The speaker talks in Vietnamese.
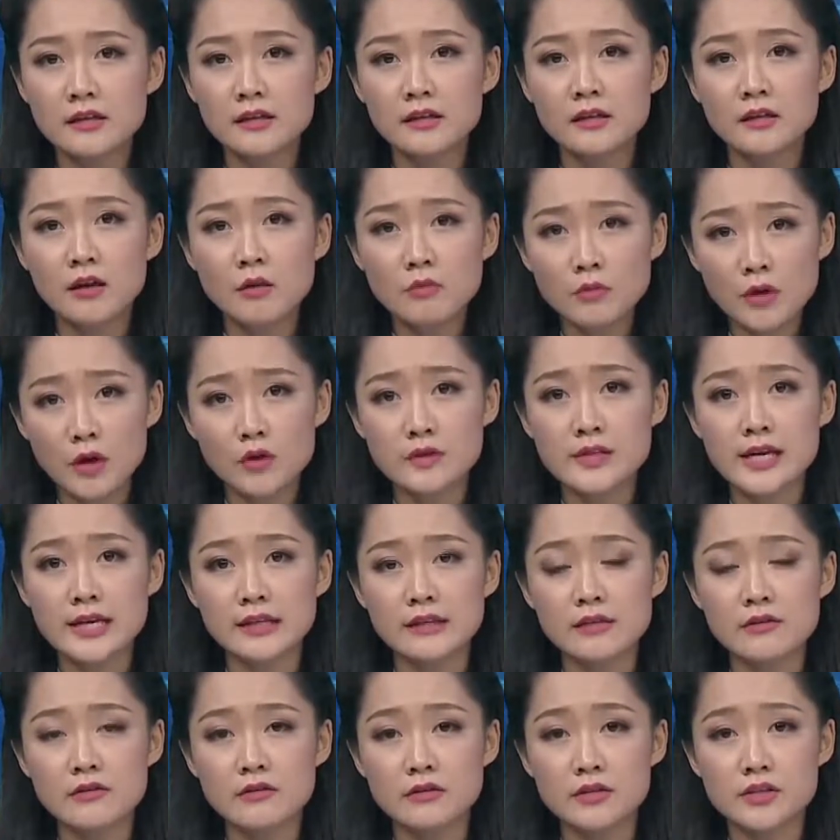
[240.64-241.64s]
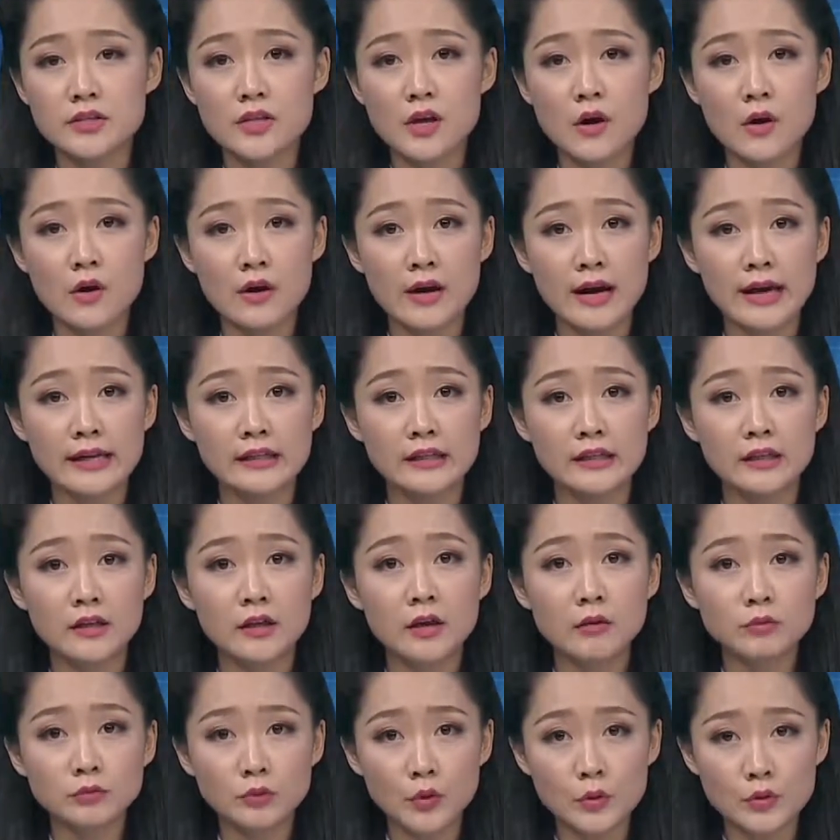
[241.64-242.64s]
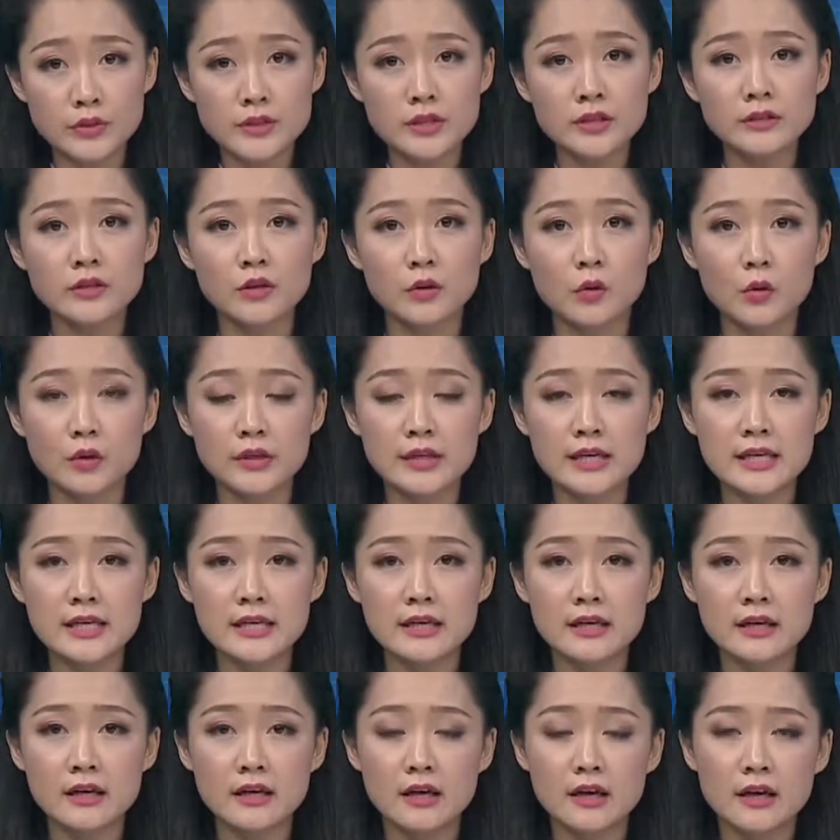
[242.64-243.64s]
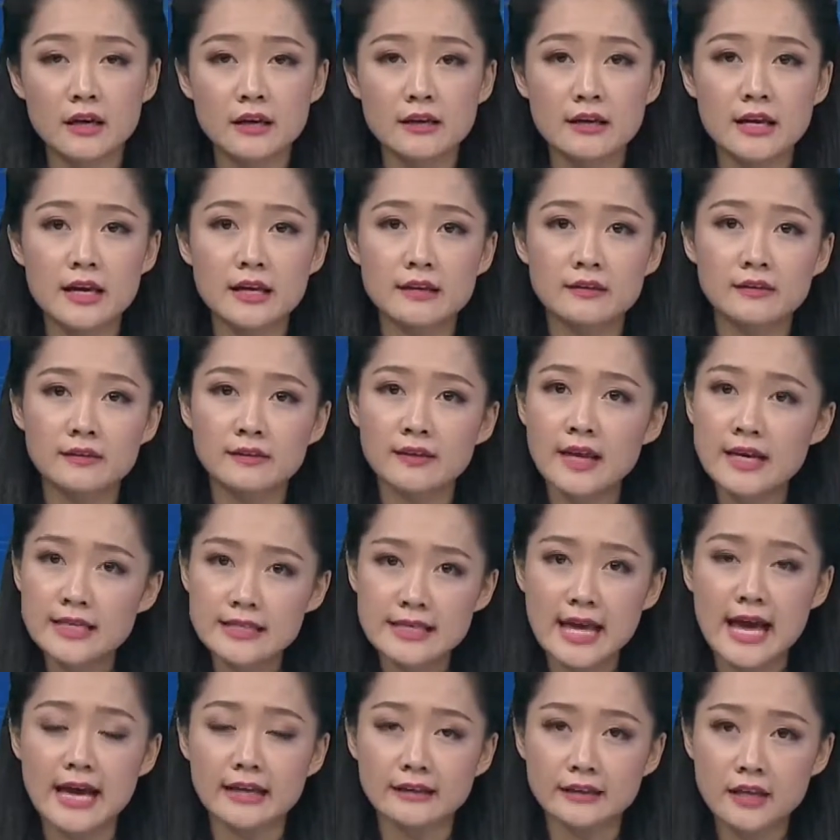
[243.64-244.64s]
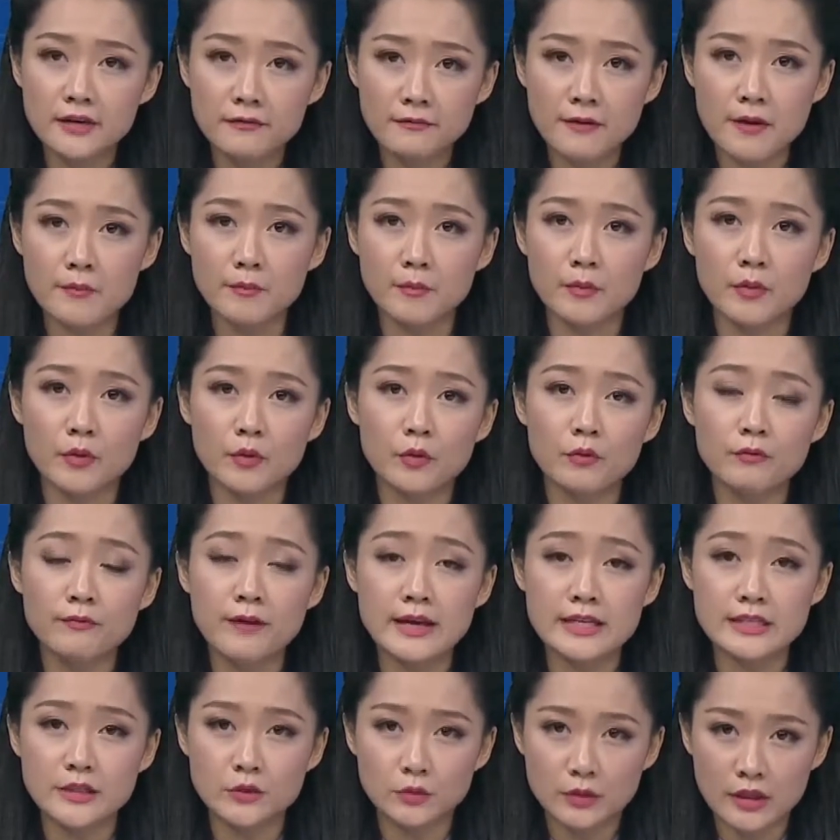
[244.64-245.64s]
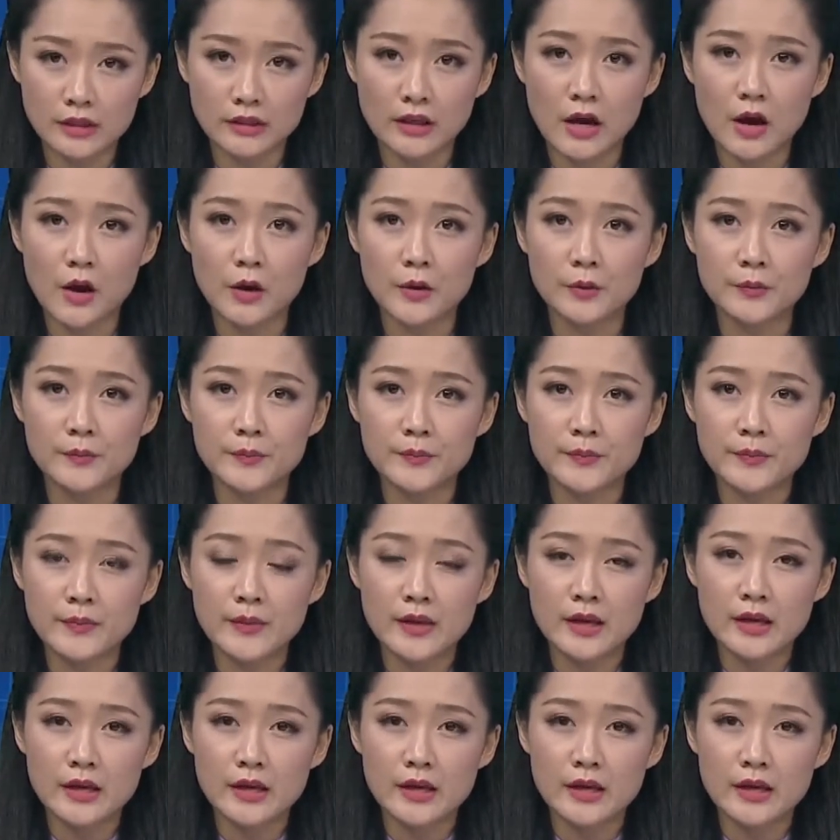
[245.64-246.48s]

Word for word: nhưng không có giải thưởng do ngành không tổ chức được hội thi nên tác giả tác phẩm cũng phải chịu thiệt thòi.